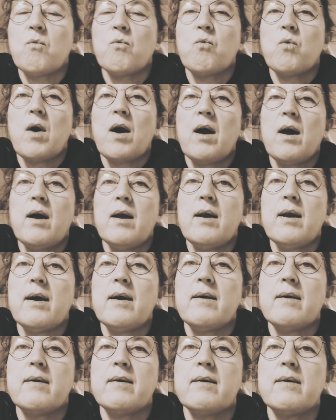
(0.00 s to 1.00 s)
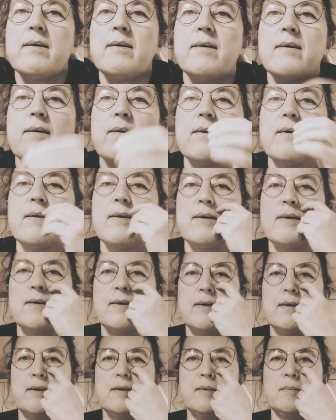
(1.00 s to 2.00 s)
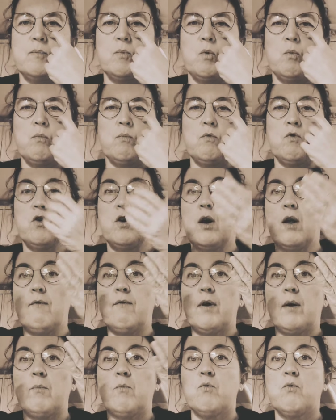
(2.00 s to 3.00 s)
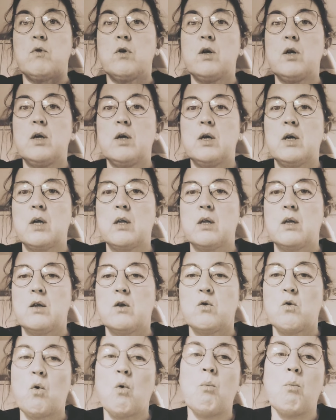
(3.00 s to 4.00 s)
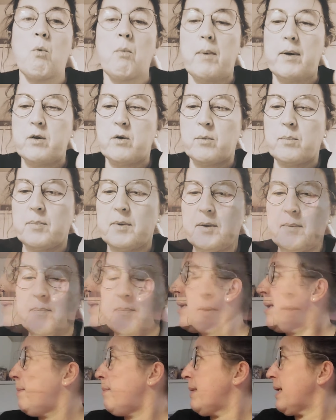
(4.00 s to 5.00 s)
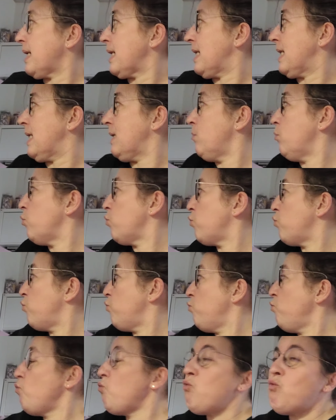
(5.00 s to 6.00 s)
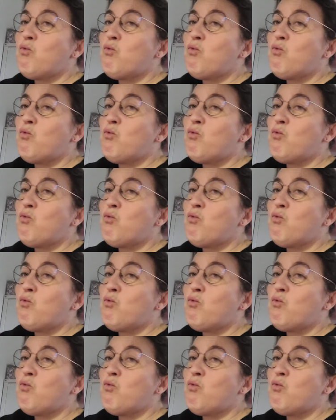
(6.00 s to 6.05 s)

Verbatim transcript: Voilà. Bon, je l'avais remonté, il redescend. Eh bien, merci beaucoup.